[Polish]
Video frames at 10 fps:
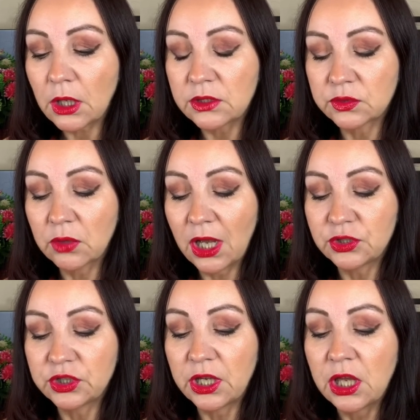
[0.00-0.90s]

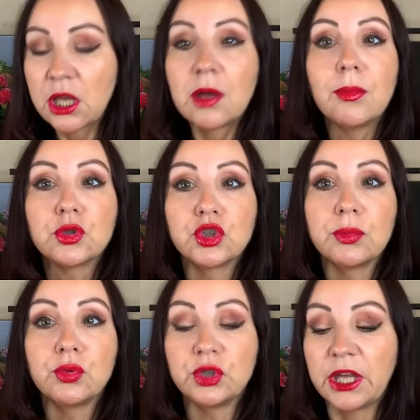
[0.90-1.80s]
słuchajcie, bo
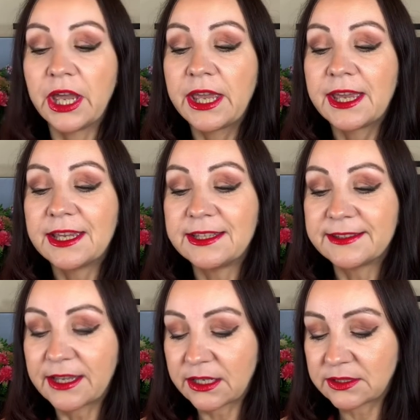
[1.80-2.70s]
czemu nie? I
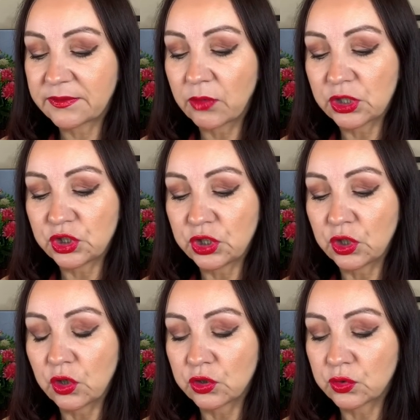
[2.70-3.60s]
zaraz właśnie
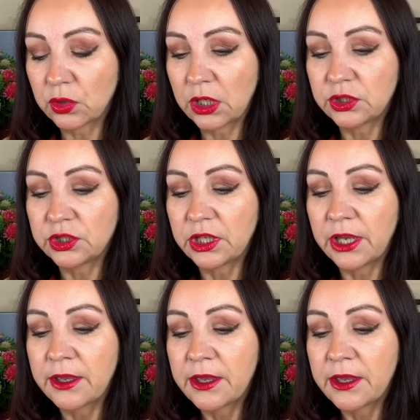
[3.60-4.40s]
go, słuchajcie,